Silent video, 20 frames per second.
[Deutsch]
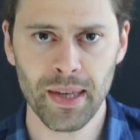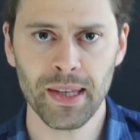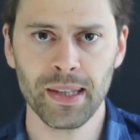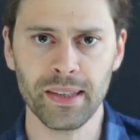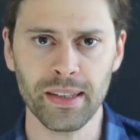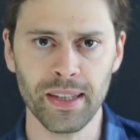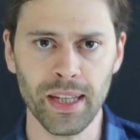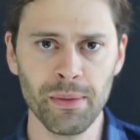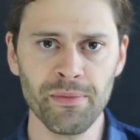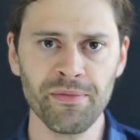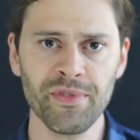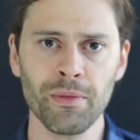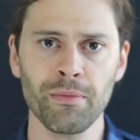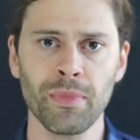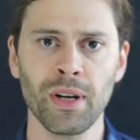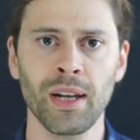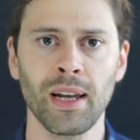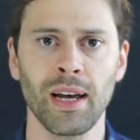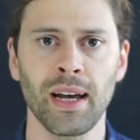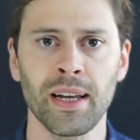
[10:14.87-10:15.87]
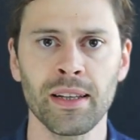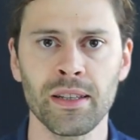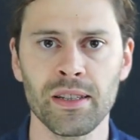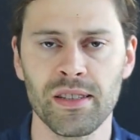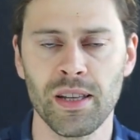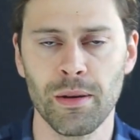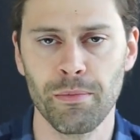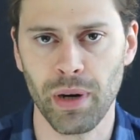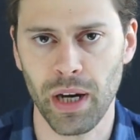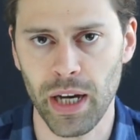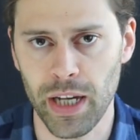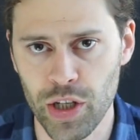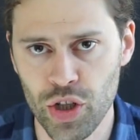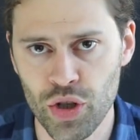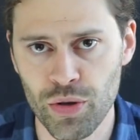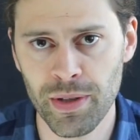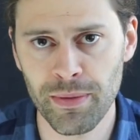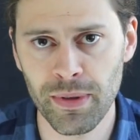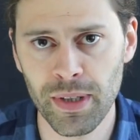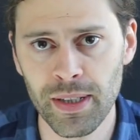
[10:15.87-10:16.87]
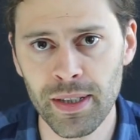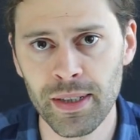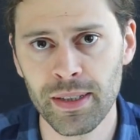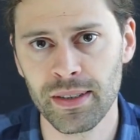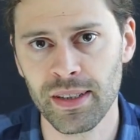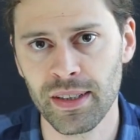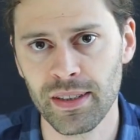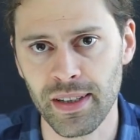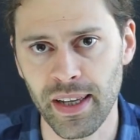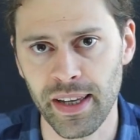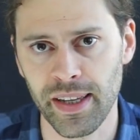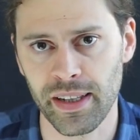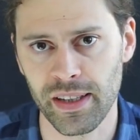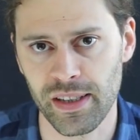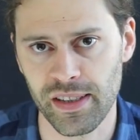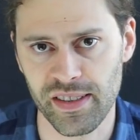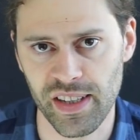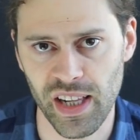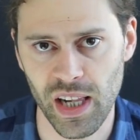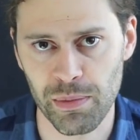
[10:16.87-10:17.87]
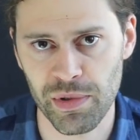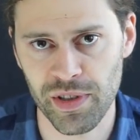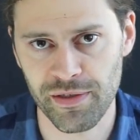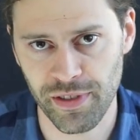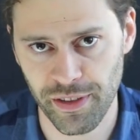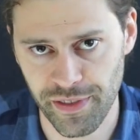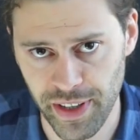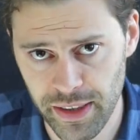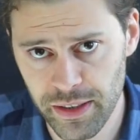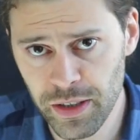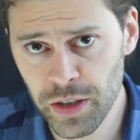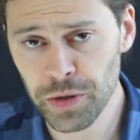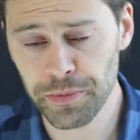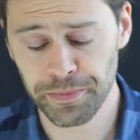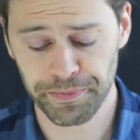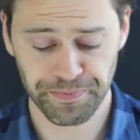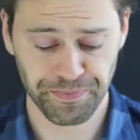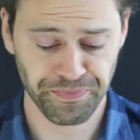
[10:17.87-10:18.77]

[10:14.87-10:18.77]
Nehmen wir mal eines der Beispiele, die Nagel selbst verwendet,